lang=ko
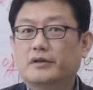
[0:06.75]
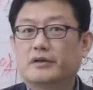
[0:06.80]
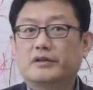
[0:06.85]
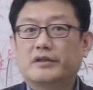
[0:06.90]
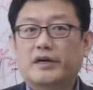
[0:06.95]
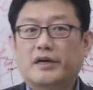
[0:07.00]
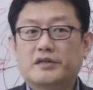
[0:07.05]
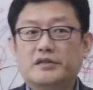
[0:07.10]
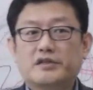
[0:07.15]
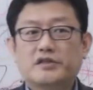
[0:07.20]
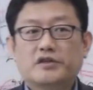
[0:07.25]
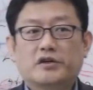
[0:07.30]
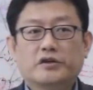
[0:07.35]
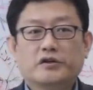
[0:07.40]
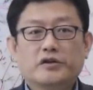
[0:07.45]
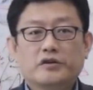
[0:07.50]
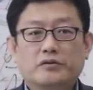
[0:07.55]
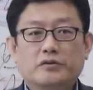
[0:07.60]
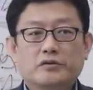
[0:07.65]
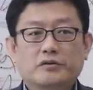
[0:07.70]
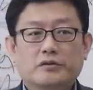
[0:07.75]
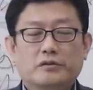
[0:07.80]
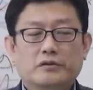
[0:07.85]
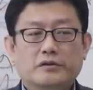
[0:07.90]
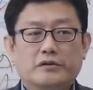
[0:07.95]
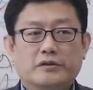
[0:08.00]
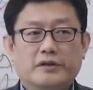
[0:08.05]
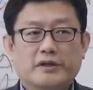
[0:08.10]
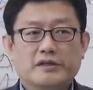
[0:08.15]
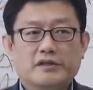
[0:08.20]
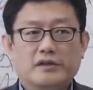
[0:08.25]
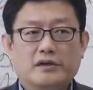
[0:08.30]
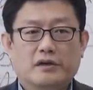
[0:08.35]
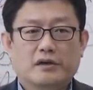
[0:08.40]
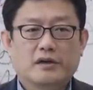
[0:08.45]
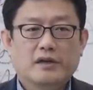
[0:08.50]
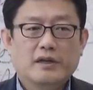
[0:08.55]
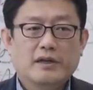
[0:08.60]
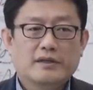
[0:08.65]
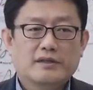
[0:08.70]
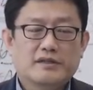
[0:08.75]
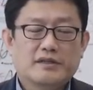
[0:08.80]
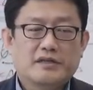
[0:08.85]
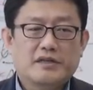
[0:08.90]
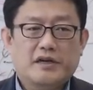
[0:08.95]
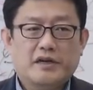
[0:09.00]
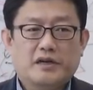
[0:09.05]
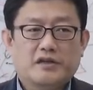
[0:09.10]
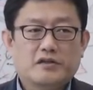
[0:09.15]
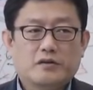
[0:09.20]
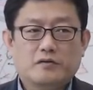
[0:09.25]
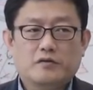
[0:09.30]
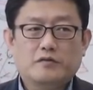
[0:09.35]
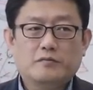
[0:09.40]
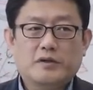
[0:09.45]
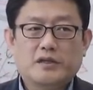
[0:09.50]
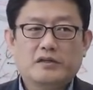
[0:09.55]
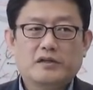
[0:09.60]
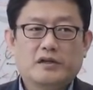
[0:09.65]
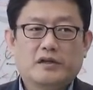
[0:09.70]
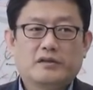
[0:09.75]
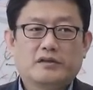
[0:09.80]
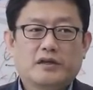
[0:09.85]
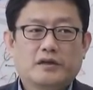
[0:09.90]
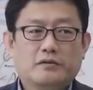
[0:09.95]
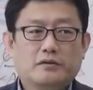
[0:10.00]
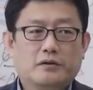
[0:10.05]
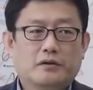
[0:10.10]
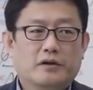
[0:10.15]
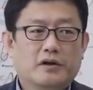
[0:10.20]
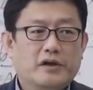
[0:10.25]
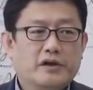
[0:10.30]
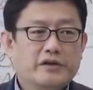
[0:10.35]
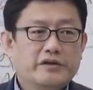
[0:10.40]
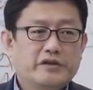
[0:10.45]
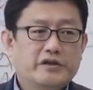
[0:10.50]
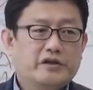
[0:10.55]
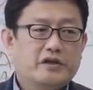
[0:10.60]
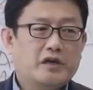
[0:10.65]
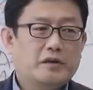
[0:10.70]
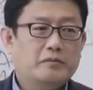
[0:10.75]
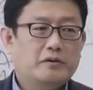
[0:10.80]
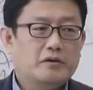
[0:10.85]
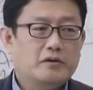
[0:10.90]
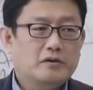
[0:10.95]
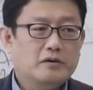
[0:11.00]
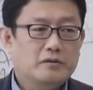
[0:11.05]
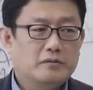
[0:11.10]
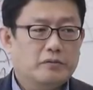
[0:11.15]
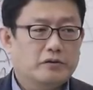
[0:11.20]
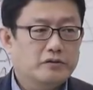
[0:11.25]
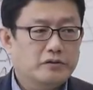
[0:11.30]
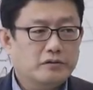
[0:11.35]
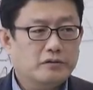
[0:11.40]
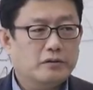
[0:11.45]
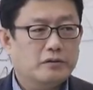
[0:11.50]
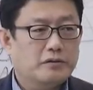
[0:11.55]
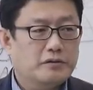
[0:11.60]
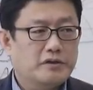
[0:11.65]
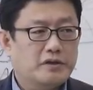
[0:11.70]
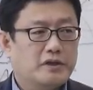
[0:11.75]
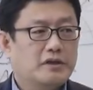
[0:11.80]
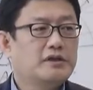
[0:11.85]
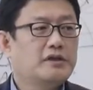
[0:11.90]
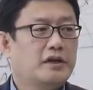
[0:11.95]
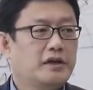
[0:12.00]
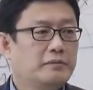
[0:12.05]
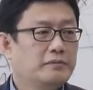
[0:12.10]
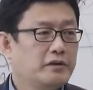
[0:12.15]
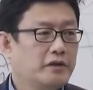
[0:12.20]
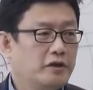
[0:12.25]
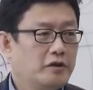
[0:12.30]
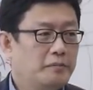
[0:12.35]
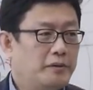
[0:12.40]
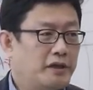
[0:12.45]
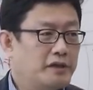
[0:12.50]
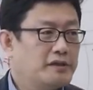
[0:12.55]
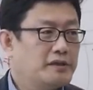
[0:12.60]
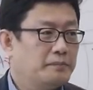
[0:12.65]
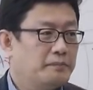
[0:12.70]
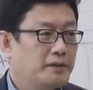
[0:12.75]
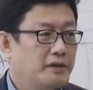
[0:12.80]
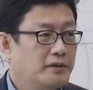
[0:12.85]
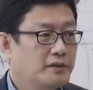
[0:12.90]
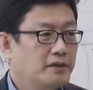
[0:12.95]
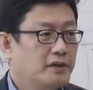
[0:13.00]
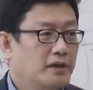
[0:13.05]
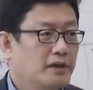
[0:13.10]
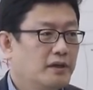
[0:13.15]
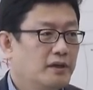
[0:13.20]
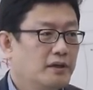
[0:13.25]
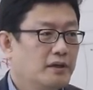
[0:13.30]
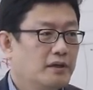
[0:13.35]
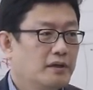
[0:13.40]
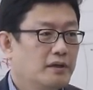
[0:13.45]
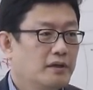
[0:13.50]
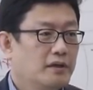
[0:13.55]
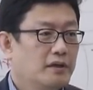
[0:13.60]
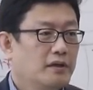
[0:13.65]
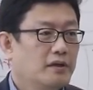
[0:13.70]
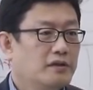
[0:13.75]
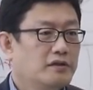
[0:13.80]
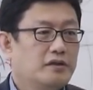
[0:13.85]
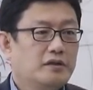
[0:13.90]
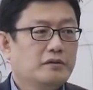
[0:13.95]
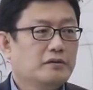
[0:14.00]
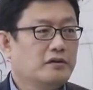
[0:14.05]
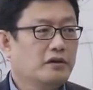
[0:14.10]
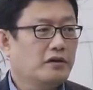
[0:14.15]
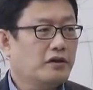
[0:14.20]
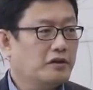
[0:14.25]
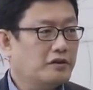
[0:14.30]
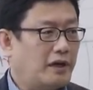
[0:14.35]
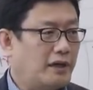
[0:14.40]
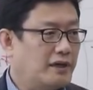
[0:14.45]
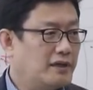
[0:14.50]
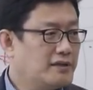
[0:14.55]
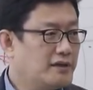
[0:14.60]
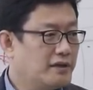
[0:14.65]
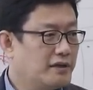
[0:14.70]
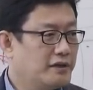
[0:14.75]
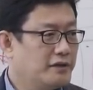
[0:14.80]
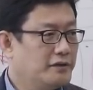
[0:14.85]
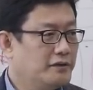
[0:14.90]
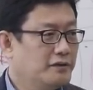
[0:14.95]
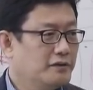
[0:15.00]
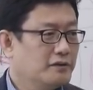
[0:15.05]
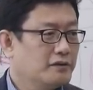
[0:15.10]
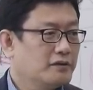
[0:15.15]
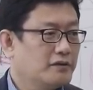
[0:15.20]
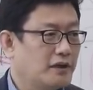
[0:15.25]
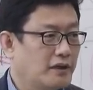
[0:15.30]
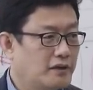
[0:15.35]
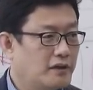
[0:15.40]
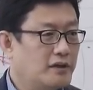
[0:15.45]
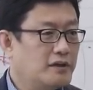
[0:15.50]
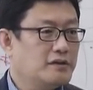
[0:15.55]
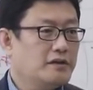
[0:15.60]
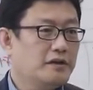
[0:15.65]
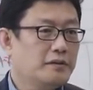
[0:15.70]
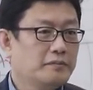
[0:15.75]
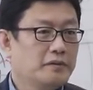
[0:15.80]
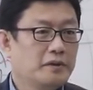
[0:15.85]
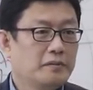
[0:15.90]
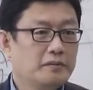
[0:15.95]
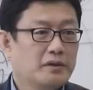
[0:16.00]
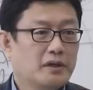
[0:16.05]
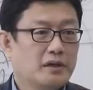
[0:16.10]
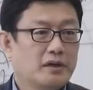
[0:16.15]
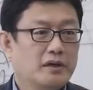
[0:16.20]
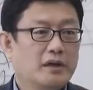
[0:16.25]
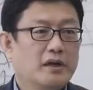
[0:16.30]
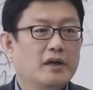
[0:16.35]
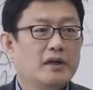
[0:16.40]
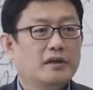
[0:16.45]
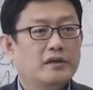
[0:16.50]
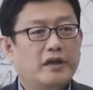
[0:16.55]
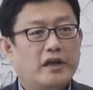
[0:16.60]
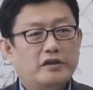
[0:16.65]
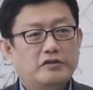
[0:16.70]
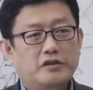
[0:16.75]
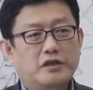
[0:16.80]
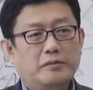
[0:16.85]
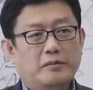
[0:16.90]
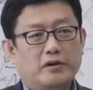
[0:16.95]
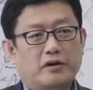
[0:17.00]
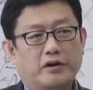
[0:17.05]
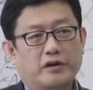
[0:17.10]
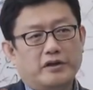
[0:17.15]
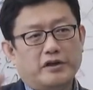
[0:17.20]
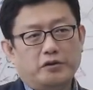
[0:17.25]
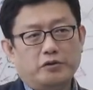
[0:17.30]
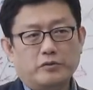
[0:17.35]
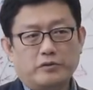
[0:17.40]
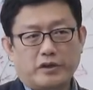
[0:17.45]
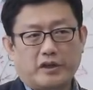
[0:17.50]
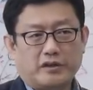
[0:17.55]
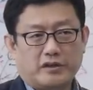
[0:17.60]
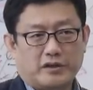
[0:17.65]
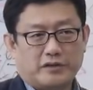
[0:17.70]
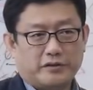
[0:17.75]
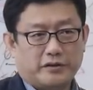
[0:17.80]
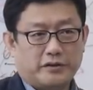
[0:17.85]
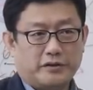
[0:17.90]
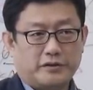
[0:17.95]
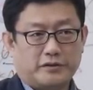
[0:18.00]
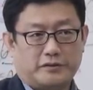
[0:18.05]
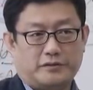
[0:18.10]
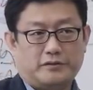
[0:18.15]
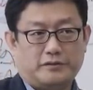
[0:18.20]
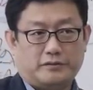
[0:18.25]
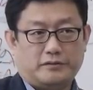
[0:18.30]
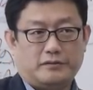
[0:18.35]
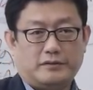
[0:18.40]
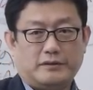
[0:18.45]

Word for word: 그 당시 정결운동을 통해서 지상에 천국 만들겠다고 십계명을 목숨 걸고 지킨 사람들이에요. 바리새파인들이. 지금 그렇게도 안 하잖아요. 그러니까 대단한 사람들입니다. 근데 예수님이 거기다 욕을 했다고요.